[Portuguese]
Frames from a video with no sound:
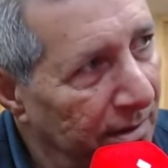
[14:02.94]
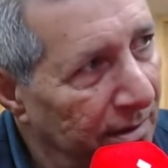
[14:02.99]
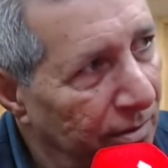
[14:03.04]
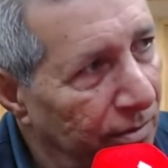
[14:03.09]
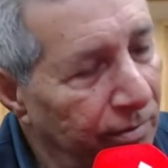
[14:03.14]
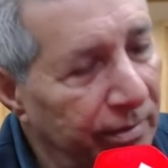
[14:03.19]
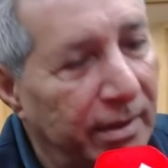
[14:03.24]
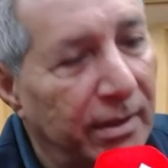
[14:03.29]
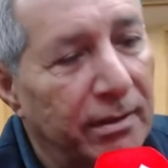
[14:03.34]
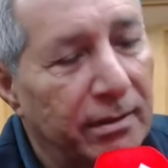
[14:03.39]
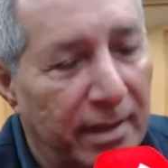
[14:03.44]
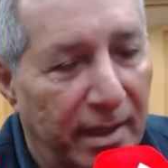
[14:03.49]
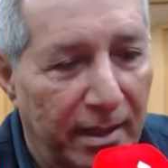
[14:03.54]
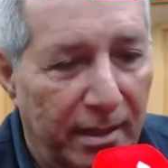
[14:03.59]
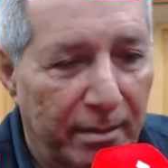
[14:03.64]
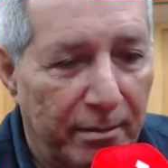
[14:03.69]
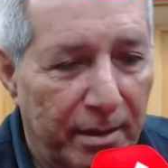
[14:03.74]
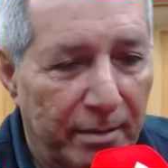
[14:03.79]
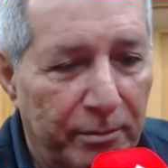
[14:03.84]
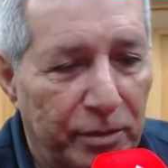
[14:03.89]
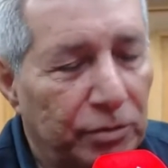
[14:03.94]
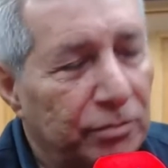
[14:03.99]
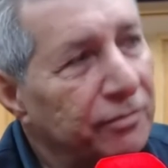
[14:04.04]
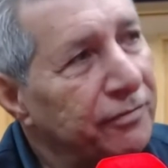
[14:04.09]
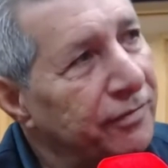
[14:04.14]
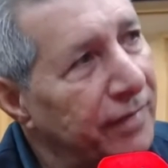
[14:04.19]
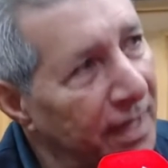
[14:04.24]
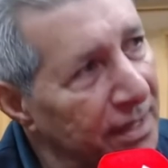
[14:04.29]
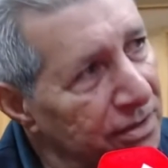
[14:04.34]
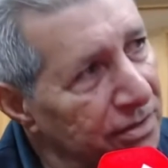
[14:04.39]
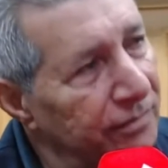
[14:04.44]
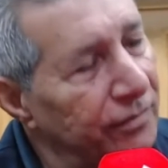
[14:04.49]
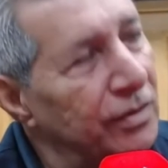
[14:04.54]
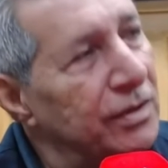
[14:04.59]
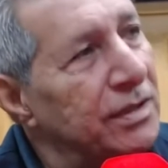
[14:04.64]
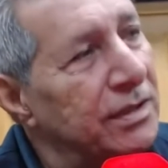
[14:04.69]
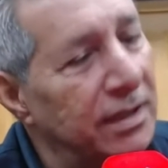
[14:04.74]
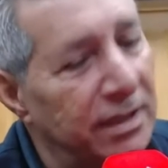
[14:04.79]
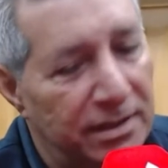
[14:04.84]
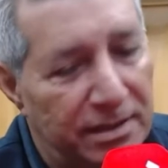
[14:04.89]
O que, é, é muito fácil
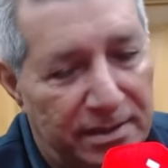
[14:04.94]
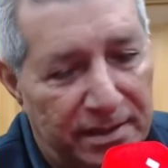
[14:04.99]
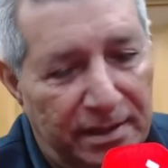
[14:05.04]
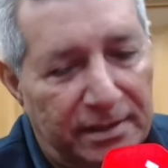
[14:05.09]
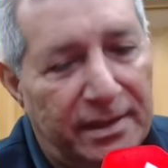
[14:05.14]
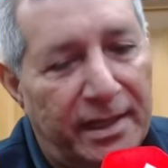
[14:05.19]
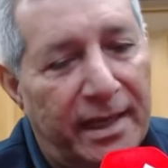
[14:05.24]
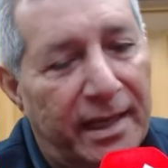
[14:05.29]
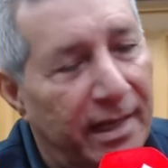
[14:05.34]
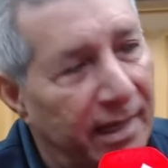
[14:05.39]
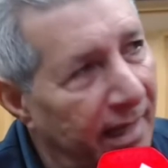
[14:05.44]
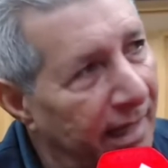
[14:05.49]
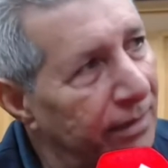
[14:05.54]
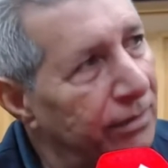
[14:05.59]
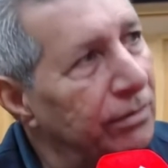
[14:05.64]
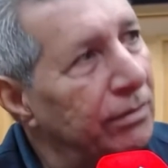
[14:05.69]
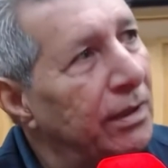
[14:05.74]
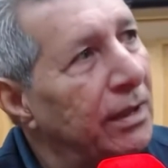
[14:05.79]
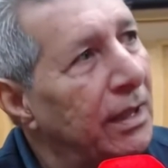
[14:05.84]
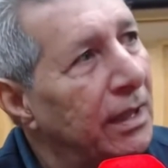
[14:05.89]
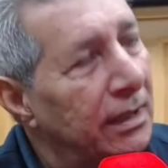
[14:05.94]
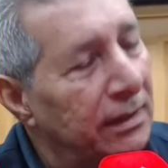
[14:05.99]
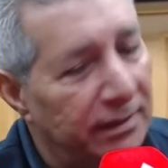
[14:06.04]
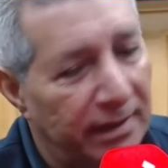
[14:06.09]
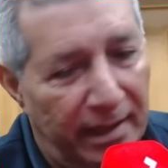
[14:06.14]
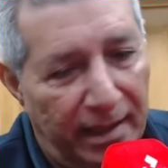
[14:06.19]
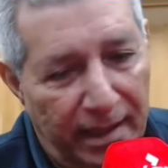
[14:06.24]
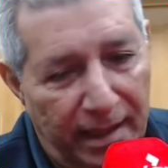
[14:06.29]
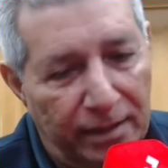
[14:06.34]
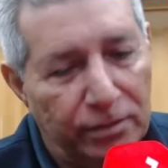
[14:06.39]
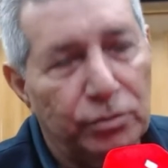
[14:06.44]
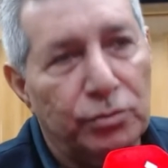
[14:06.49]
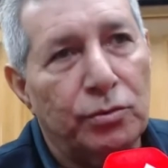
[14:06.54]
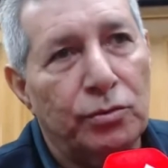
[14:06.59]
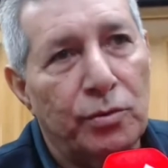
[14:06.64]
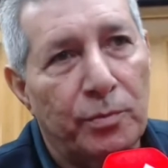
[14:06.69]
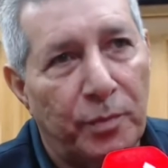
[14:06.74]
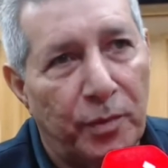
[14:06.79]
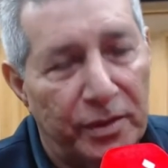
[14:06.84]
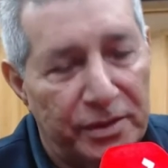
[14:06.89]
você dizer, está errado, está errado, tu
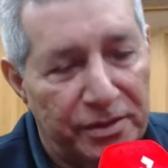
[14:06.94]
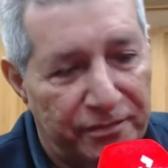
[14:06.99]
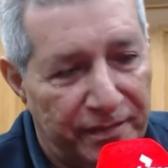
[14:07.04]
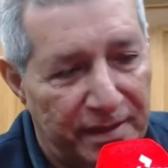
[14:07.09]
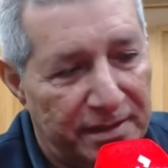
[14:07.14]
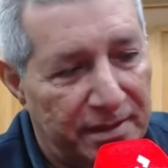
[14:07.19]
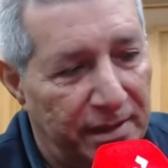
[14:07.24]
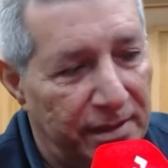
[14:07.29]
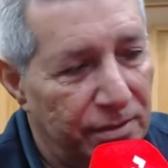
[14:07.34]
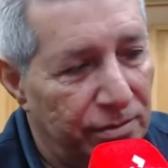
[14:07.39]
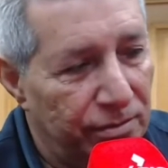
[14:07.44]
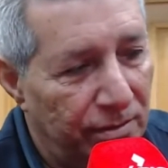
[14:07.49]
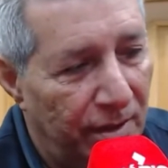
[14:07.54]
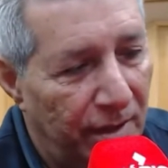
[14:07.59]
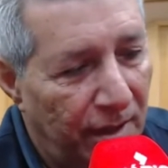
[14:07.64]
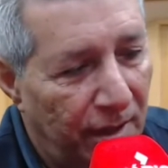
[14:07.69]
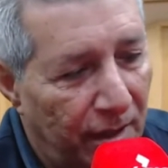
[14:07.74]
não pode fazer isso.